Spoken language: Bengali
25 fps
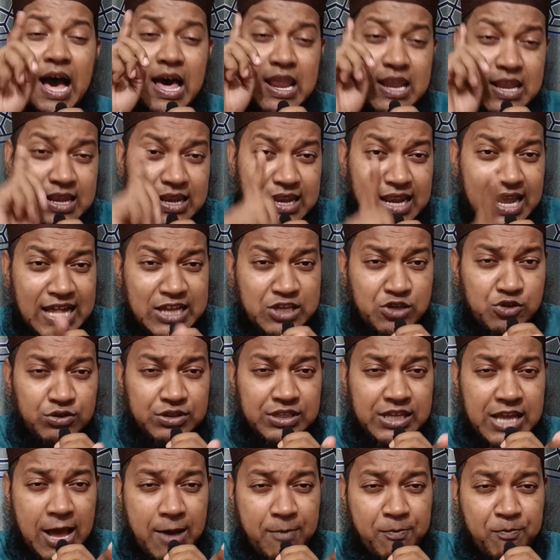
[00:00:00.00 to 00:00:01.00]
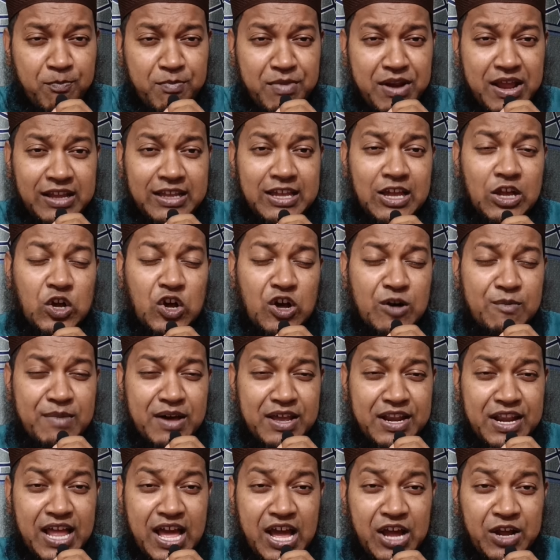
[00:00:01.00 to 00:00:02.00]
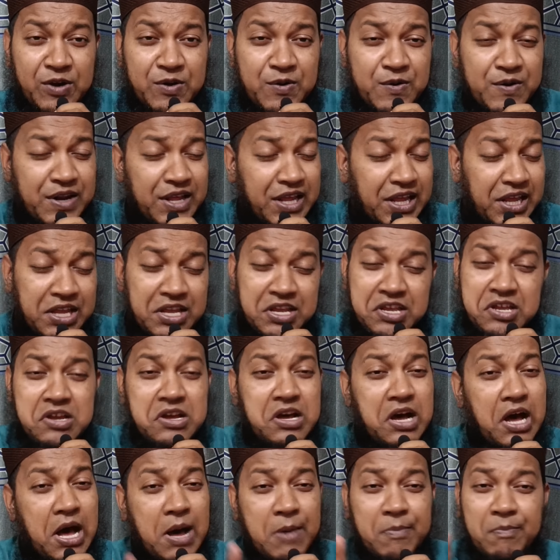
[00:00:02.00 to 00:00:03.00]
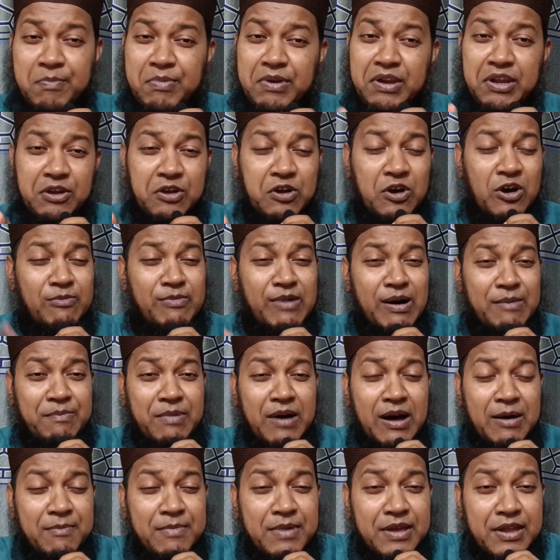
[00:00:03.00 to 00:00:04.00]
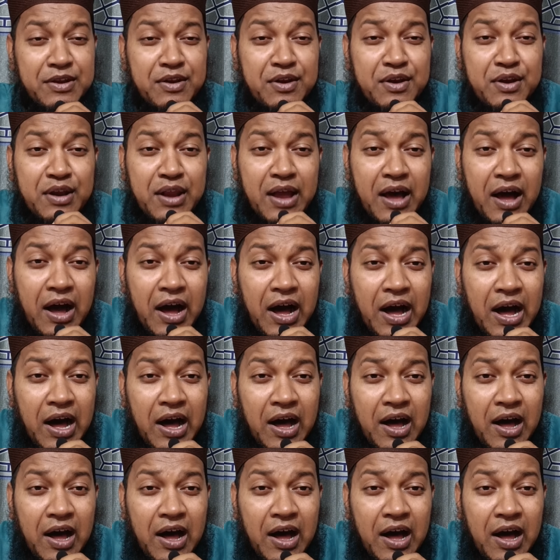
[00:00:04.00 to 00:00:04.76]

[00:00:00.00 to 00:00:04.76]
আল্লাহ যদি আপনাকে ক্ষমা না করে আপনি ক্ষমা পাবেন না